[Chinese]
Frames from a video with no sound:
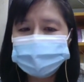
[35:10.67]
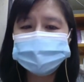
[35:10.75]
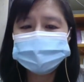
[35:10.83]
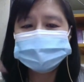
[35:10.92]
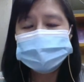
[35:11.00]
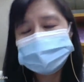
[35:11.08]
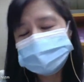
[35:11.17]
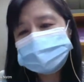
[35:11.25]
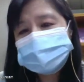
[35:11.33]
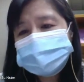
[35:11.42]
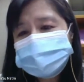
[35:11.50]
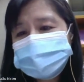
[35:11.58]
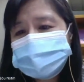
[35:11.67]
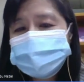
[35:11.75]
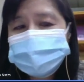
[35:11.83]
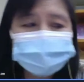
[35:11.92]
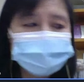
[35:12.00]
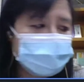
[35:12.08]
好，那以上就
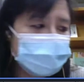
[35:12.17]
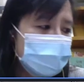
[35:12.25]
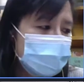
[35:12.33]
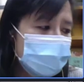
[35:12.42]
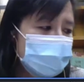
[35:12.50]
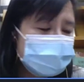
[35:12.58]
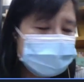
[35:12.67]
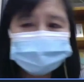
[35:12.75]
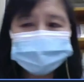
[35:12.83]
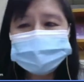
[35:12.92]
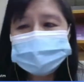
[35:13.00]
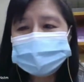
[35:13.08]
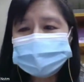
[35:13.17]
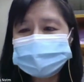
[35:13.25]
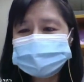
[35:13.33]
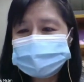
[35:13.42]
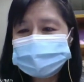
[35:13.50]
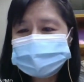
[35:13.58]
是我今天拉
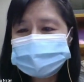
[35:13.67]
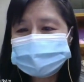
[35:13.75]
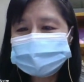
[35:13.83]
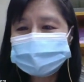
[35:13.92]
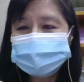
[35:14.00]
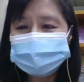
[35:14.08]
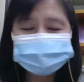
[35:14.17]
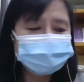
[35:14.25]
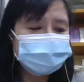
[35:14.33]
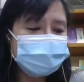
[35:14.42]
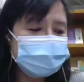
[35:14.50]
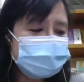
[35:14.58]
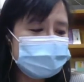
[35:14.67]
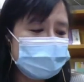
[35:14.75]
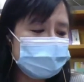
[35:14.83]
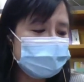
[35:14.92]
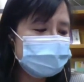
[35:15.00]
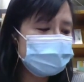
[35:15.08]
拉扎扎跟大家的分
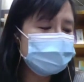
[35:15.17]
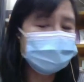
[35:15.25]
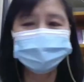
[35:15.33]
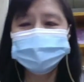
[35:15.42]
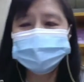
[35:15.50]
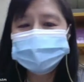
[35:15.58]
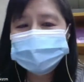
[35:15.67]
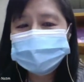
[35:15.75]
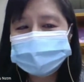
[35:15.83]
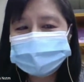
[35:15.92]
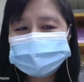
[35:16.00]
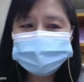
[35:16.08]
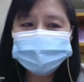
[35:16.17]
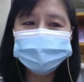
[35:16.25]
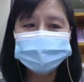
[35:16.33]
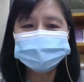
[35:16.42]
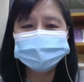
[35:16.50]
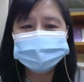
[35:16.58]
享了。希望希
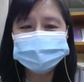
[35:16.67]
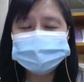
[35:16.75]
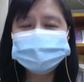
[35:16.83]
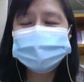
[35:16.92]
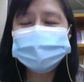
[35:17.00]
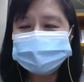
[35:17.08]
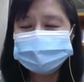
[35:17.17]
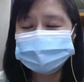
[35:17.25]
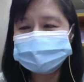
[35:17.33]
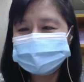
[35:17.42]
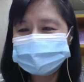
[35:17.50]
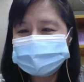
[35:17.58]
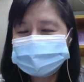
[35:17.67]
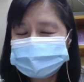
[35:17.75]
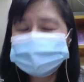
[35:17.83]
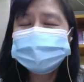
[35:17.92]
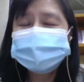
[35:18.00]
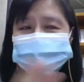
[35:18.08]
望一切，
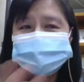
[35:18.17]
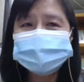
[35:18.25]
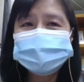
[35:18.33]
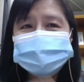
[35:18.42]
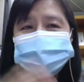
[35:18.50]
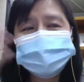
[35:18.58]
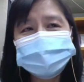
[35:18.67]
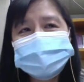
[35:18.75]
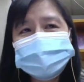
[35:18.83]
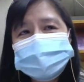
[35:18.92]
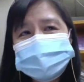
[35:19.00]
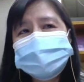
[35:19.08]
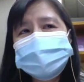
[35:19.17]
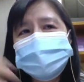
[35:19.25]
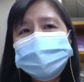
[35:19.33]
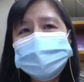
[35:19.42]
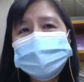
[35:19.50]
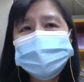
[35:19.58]
希望大家可以有一些新
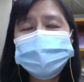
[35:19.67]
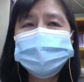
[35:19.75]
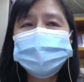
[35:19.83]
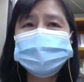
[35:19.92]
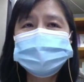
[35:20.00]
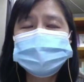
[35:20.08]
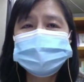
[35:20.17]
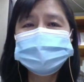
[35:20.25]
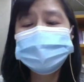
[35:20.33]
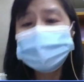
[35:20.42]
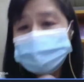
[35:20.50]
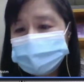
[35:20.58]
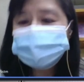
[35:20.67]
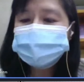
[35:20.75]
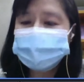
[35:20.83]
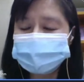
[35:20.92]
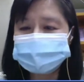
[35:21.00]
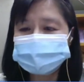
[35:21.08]
的观念，未来在参观博
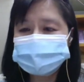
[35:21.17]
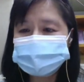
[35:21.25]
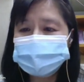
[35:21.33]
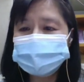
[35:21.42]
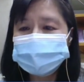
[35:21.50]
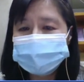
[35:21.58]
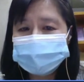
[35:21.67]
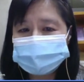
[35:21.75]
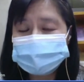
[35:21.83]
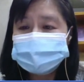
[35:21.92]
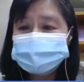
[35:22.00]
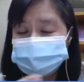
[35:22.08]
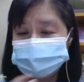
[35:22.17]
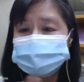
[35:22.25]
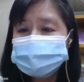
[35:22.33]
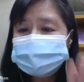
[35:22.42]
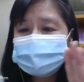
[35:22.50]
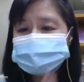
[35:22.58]
物馆的时候，可以从
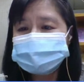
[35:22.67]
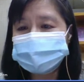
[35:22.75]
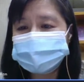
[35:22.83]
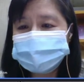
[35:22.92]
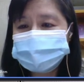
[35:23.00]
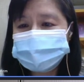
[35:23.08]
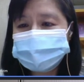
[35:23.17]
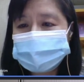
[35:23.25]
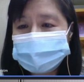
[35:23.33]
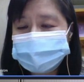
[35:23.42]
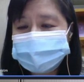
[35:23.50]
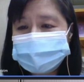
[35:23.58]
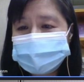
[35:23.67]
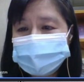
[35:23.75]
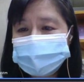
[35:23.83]
其他的角度去看。